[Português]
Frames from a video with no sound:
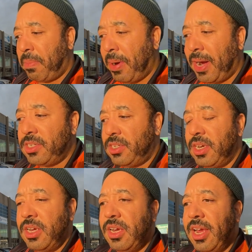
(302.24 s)
à parte,
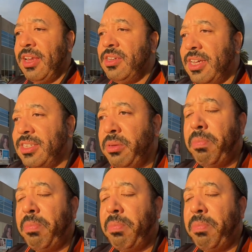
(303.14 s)
ele já se